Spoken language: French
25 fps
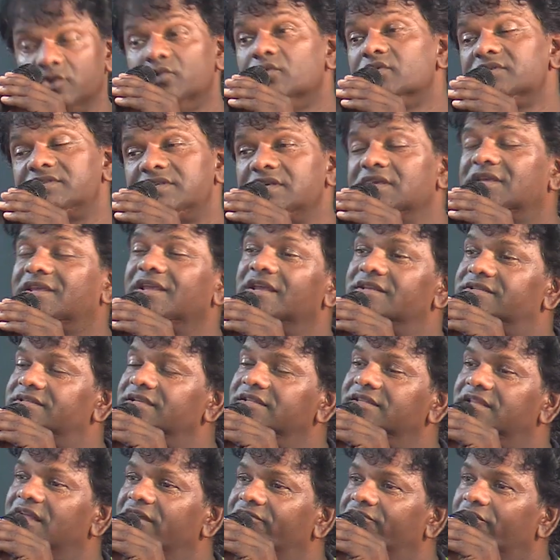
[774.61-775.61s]
nous aussi qui est un
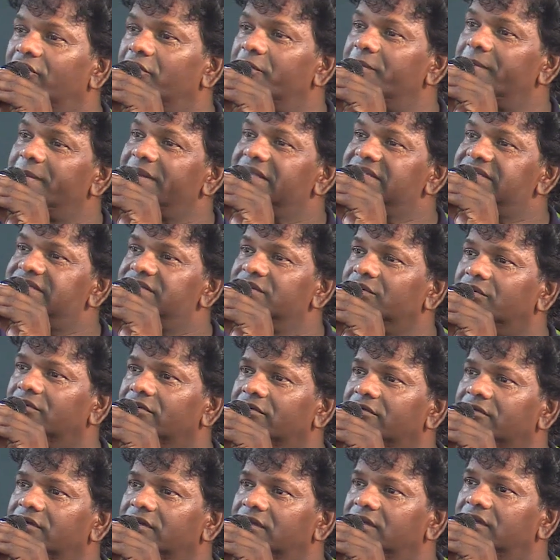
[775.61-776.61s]
site
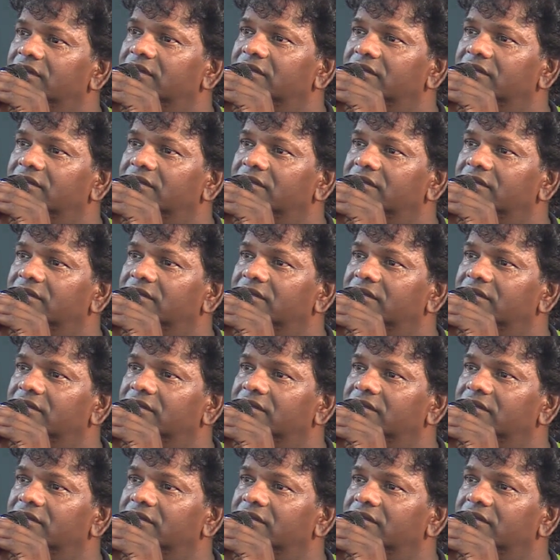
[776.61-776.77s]
d'information.